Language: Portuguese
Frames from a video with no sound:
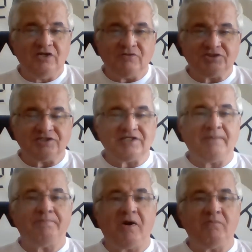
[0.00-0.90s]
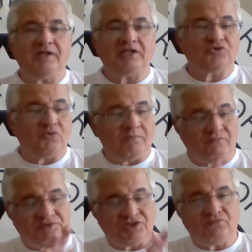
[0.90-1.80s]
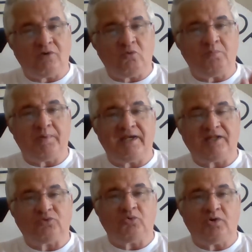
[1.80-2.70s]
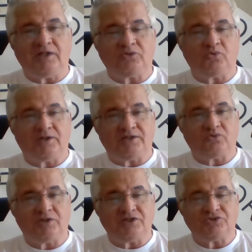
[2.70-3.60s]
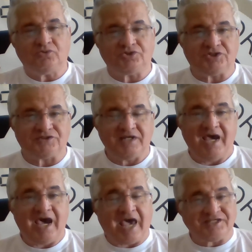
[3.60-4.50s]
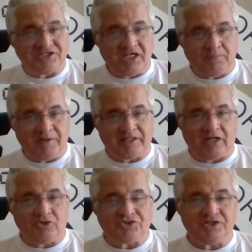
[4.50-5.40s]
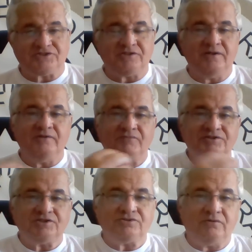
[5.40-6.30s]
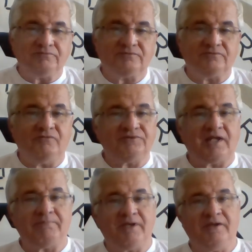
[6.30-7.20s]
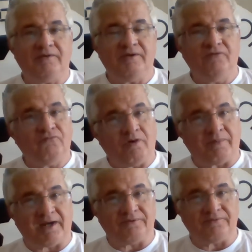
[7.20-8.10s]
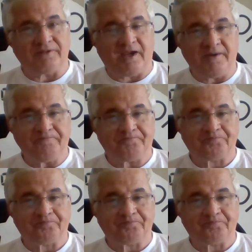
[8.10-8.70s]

vocês na palma da sua mão, vocês vão acompanhar toda, toda, todas as notícias. Assim que pintar notícia, vocês vão estar bem informados, tá?